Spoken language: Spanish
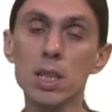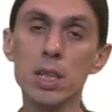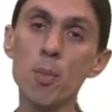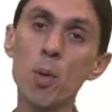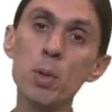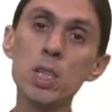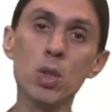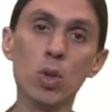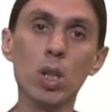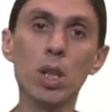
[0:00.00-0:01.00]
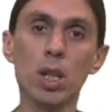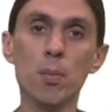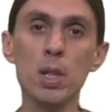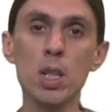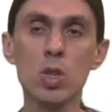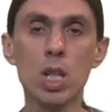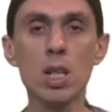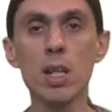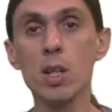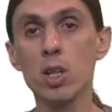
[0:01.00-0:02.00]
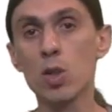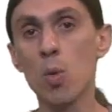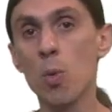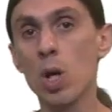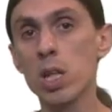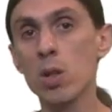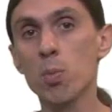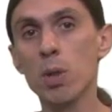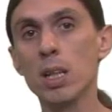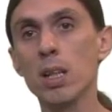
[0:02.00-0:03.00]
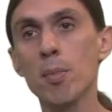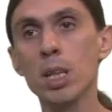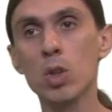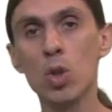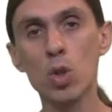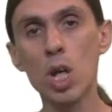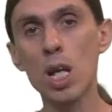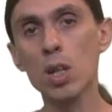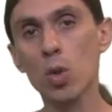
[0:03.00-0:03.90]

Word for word: Ya hemos visto eh, en vídeos anteriores cómo hacer un planteamiento local